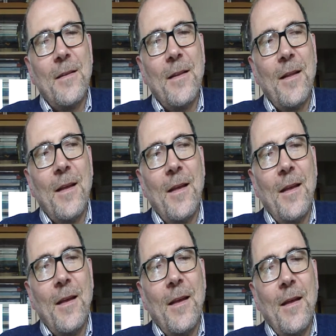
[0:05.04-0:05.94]
con
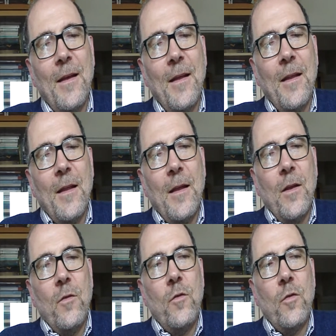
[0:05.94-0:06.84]
l'intervista.
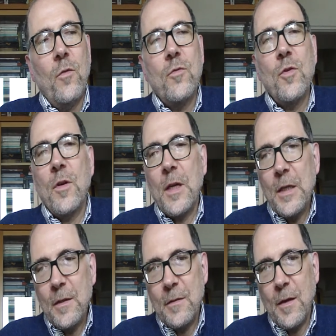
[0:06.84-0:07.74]
Sono un
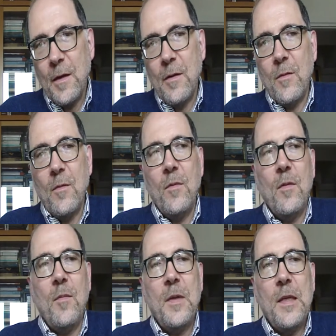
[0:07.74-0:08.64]
giornalista, un
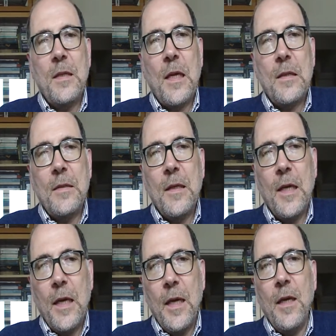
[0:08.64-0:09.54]
militante
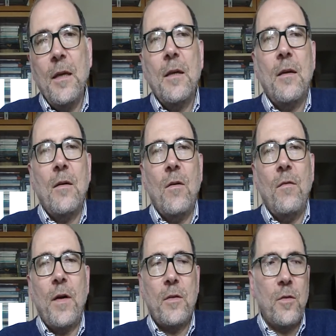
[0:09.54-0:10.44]
gay, ho
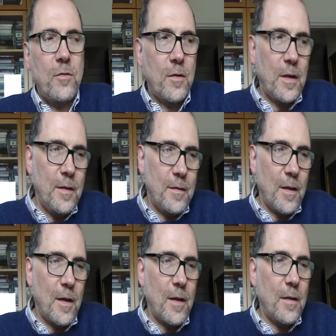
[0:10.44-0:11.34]
fatto il
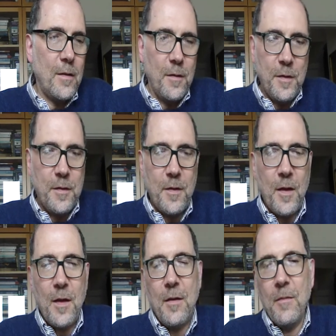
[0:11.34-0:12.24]
giornalista di
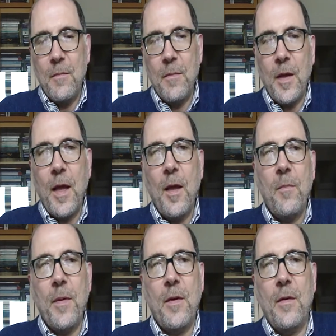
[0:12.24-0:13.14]
riviste gay
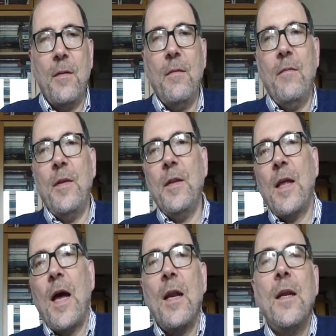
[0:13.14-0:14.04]
per
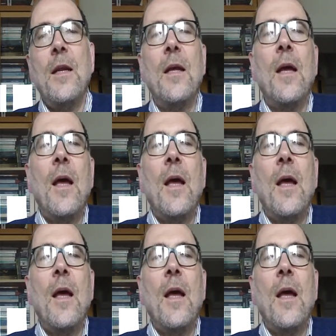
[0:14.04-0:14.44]
vent'anni